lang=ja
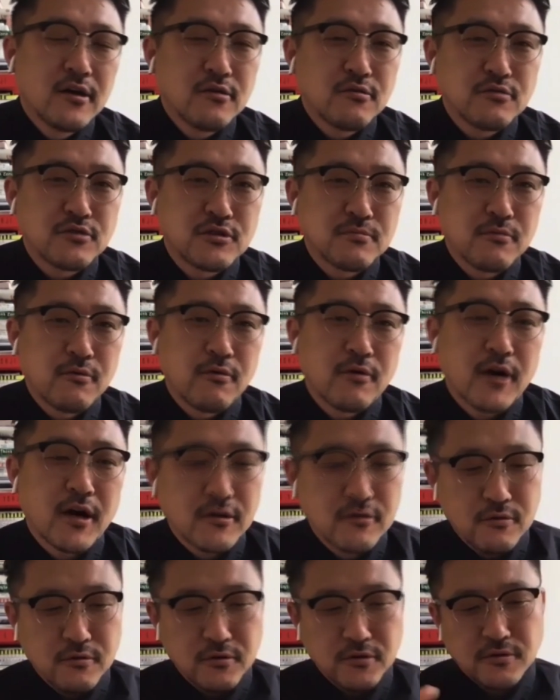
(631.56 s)
うちも他
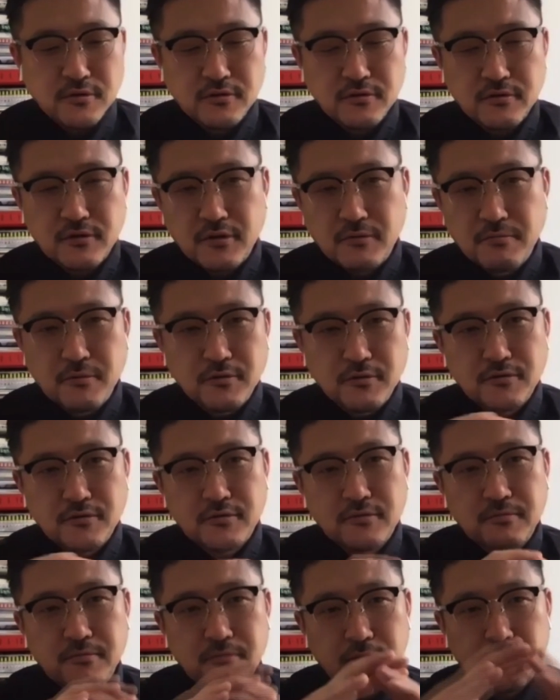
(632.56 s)
のところで作ってもう、